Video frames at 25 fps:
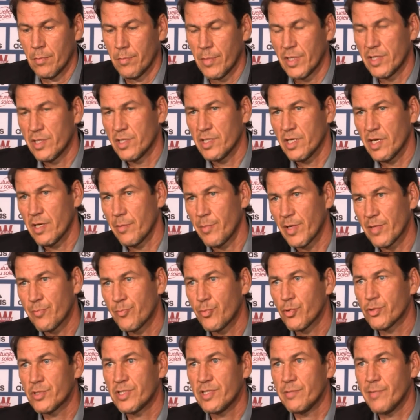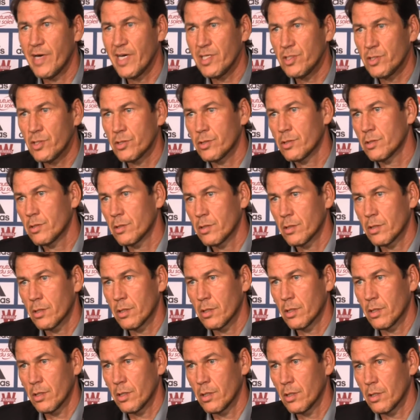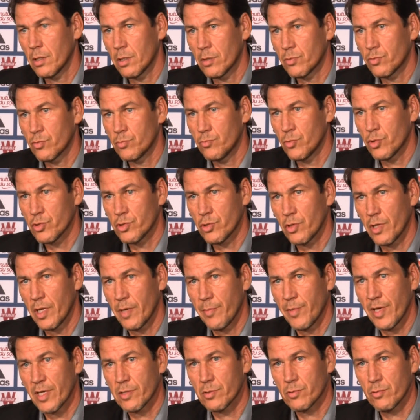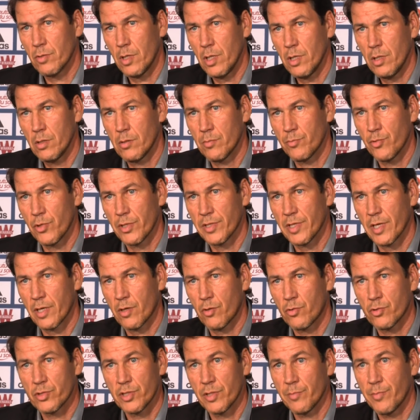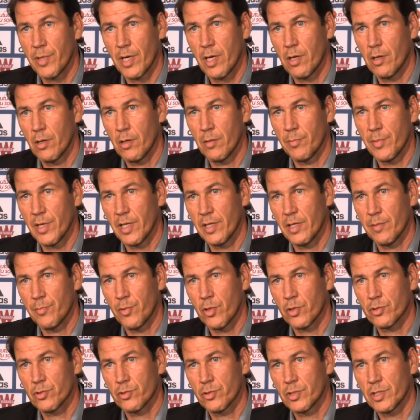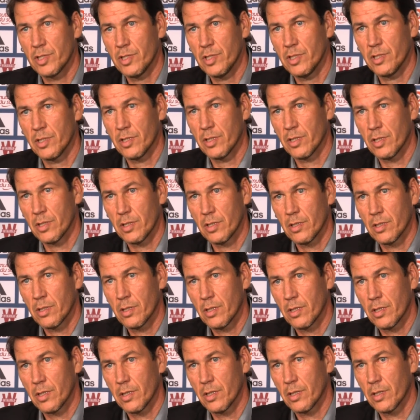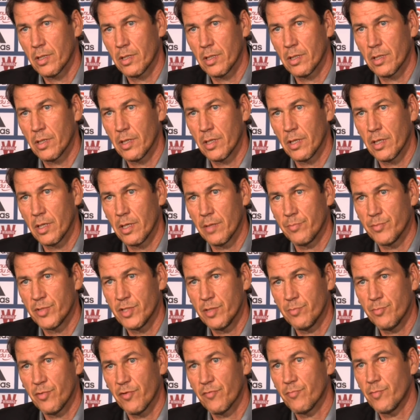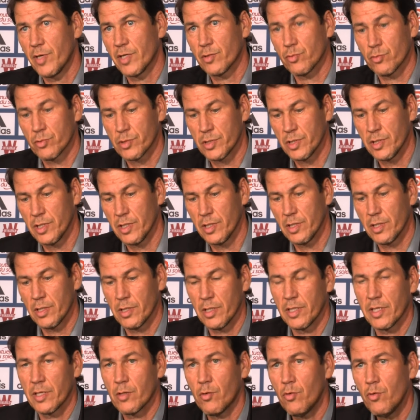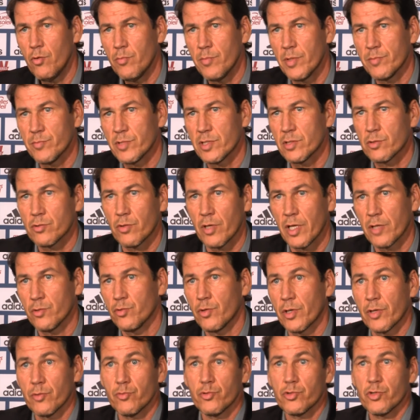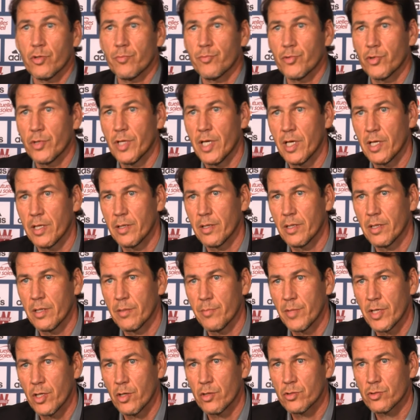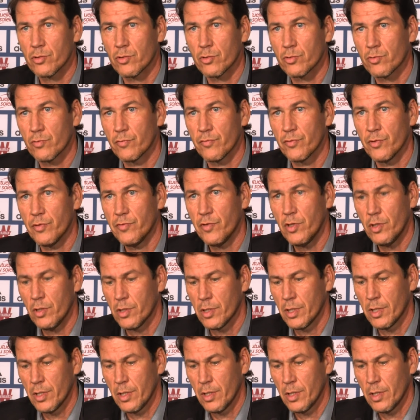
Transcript: Déjà, il n'y a pas de petit match. Euh, tout le monde s'en aperçoit. On peut être accroché par, par n'importe qui. Et, les petits peuvent battre aussi les, gros, même si sur la durée du championnat, les, meilleurs se retrouvent devant.